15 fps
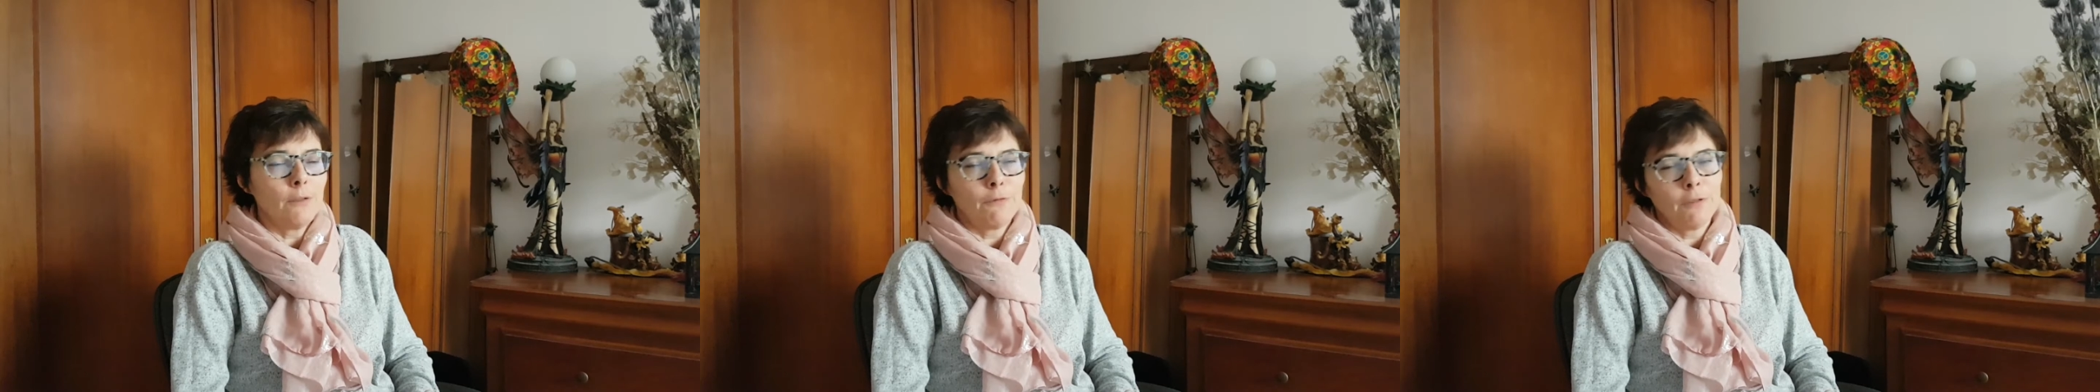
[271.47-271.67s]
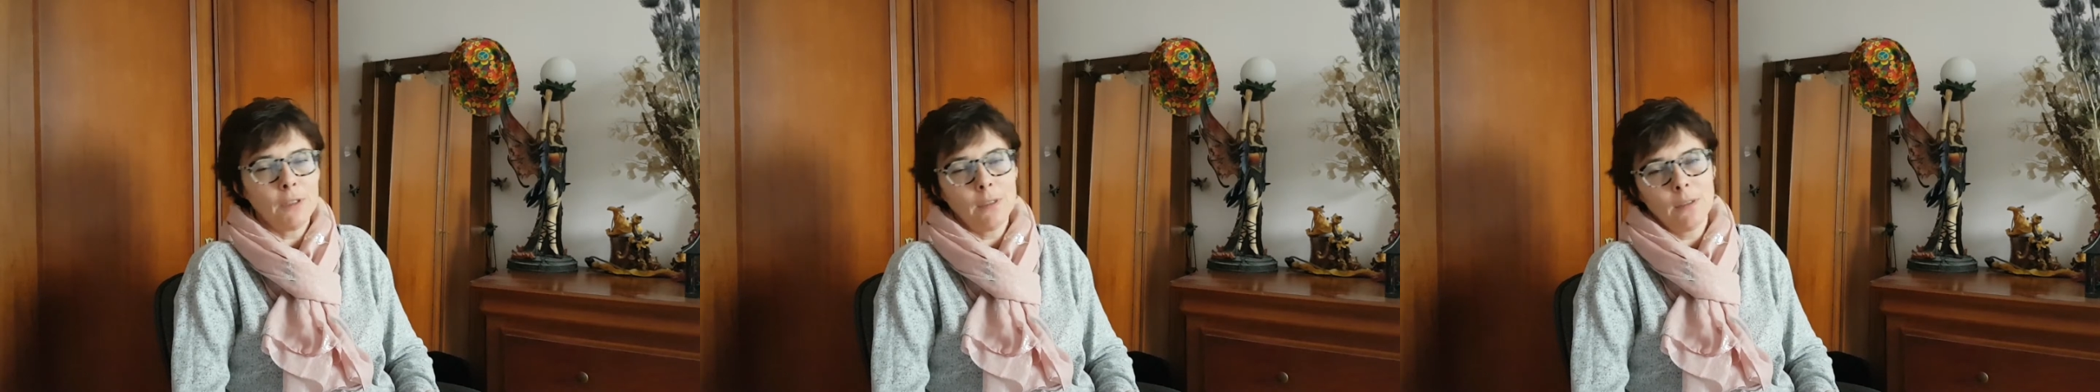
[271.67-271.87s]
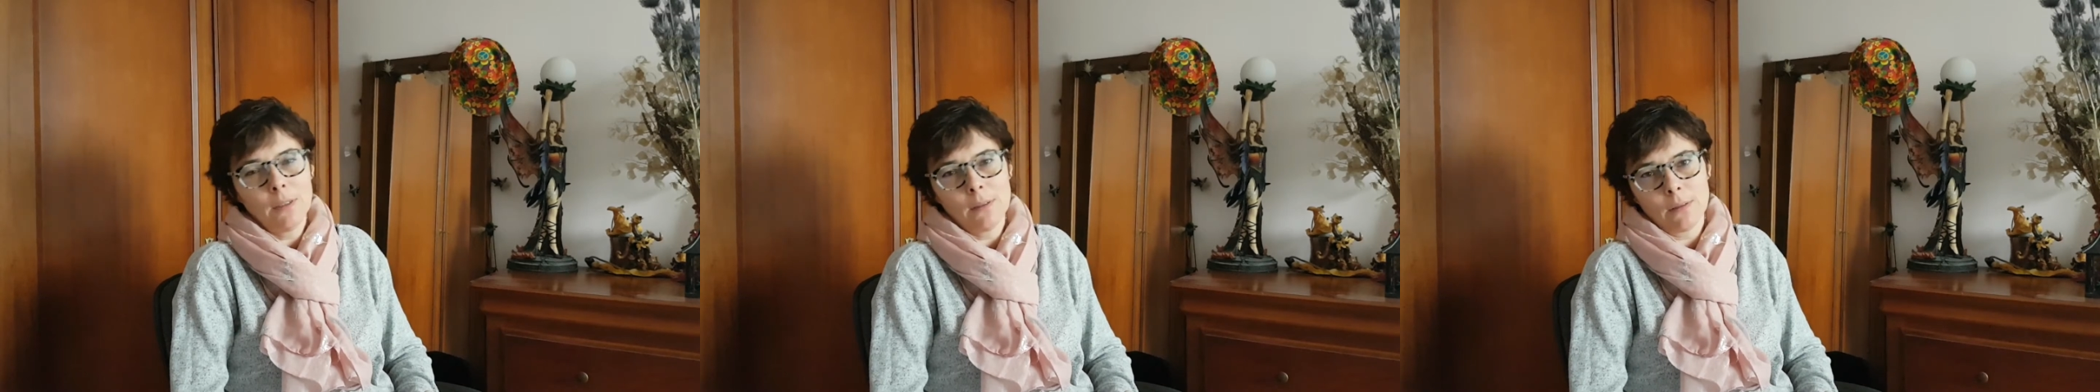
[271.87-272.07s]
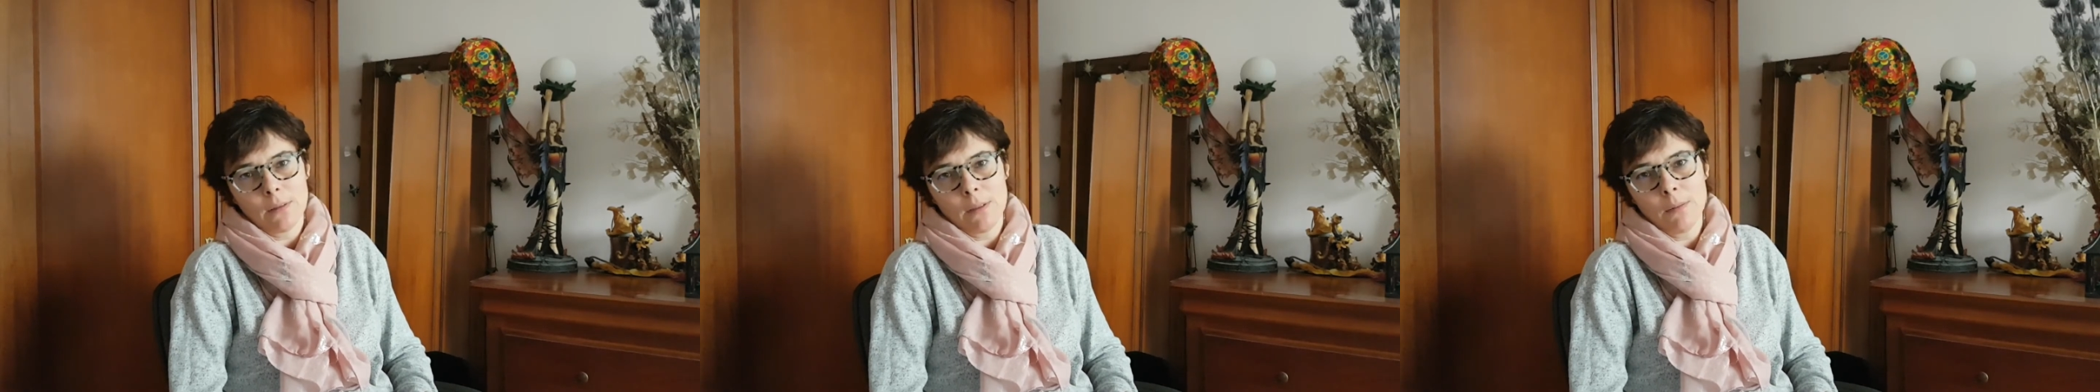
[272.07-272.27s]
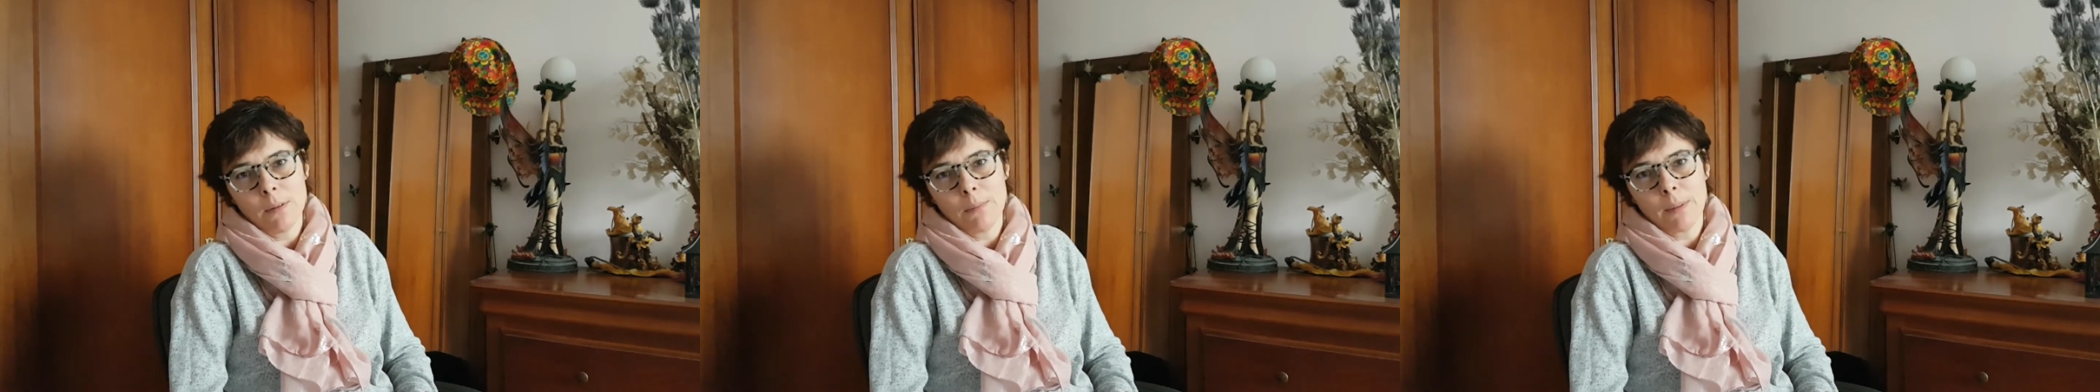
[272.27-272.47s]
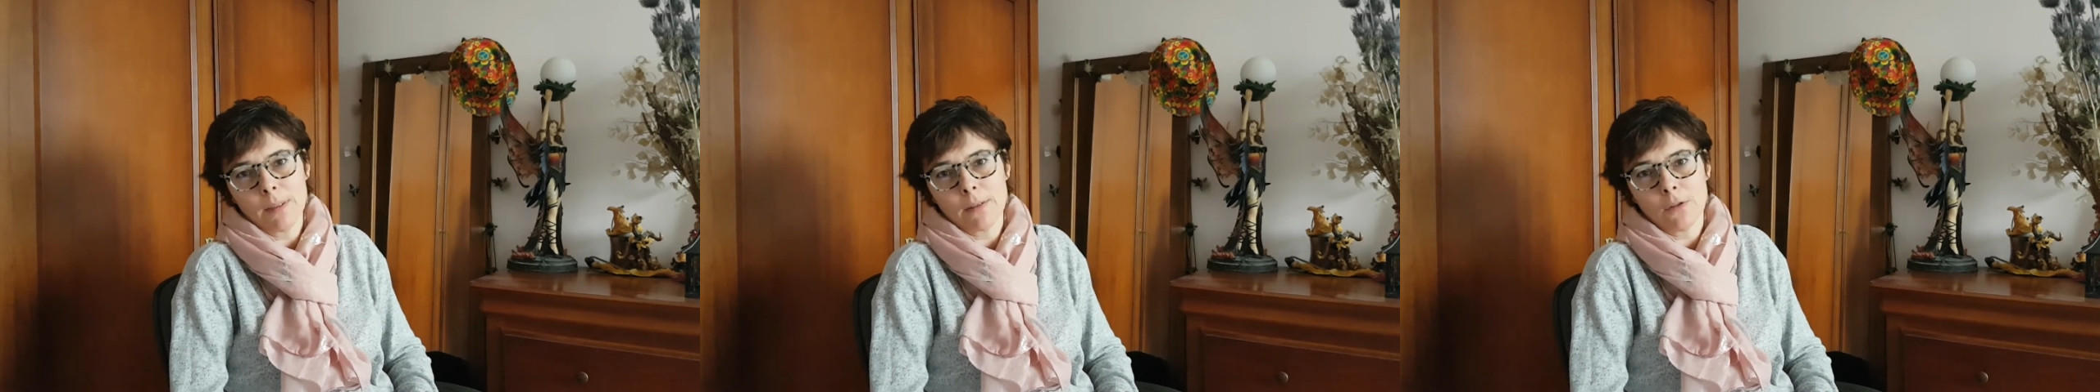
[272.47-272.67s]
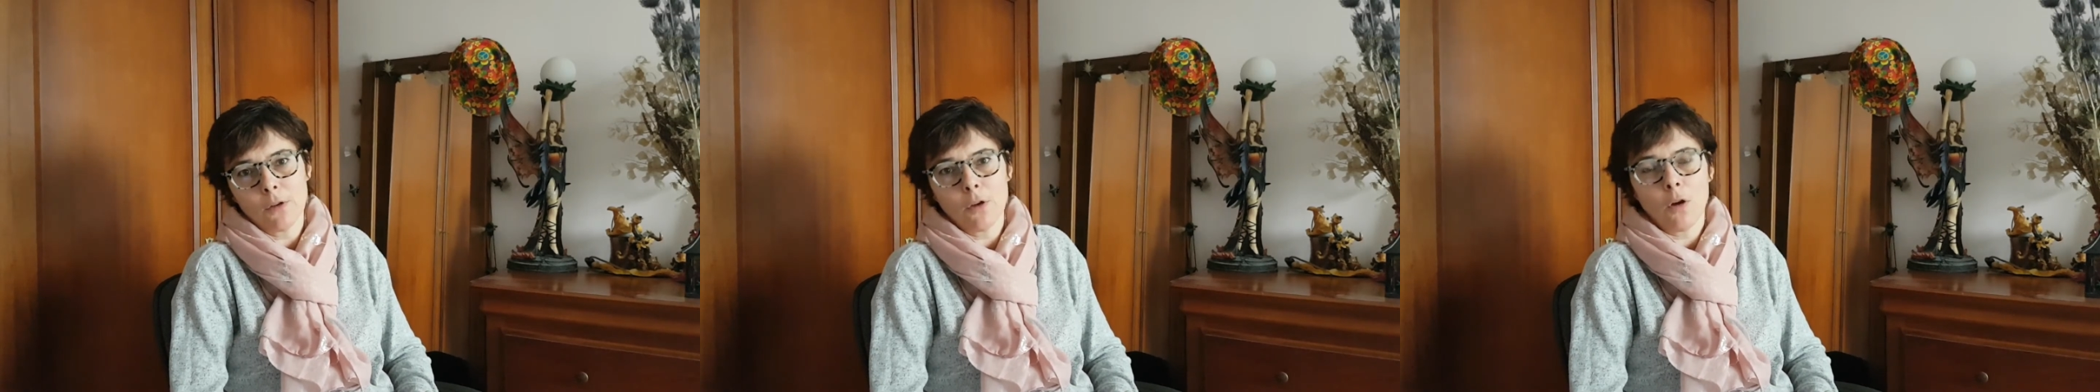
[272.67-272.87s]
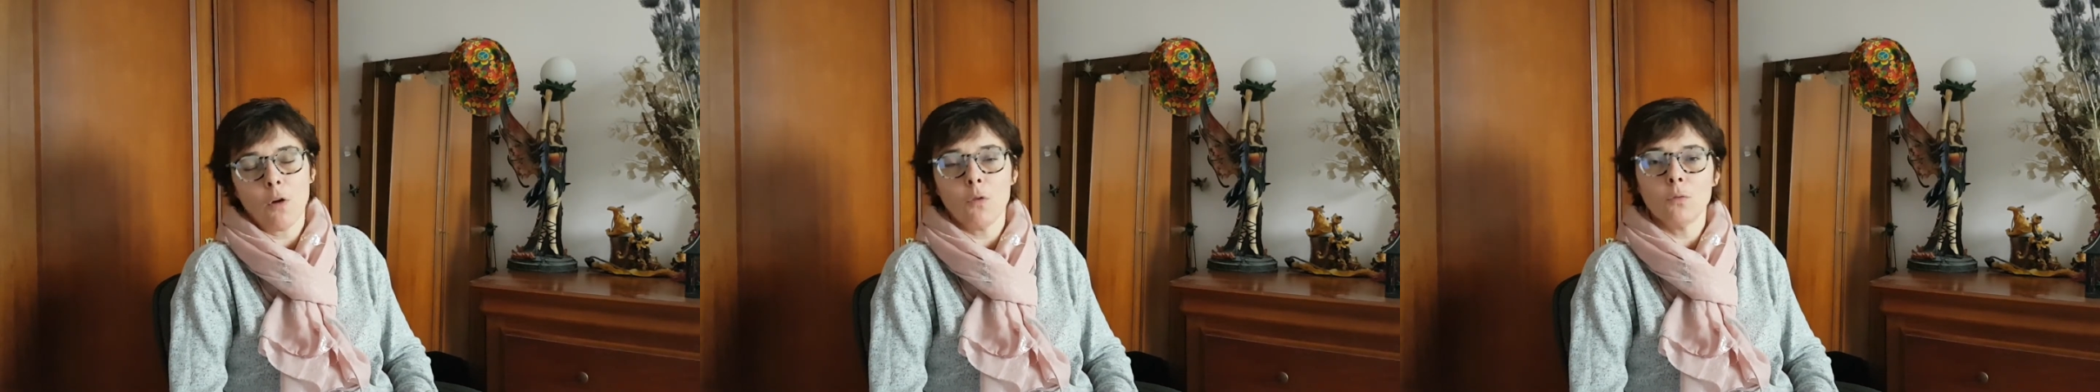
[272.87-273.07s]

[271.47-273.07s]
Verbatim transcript: effets des antidépresseurs